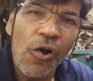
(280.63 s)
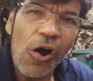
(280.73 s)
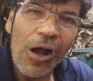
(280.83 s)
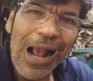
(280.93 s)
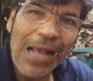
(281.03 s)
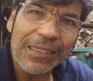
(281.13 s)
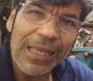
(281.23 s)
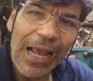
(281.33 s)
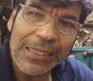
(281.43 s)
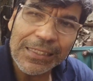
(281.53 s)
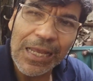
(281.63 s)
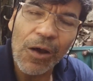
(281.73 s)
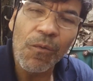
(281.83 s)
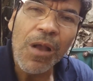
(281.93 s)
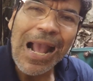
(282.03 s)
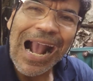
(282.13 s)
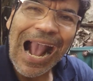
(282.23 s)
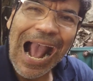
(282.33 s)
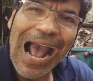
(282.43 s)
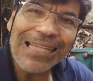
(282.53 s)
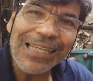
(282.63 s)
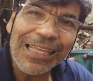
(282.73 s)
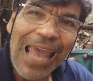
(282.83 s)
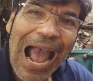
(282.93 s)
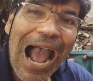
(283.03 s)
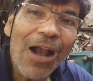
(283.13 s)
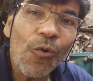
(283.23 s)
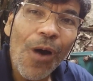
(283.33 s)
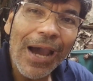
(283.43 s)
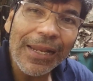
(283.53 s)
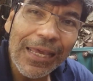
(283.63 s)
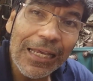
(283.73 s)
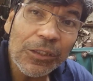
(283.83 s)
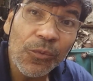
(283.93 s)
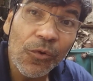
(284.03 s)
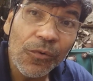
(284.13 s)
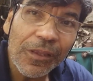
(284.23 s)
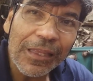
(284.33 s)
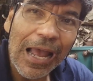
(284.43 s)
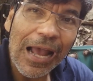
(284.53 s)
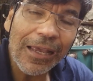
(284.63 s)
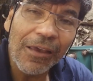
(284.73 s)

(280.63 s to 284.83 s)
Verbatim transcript: Ó, casa de ração, casa de aquarismo, tá?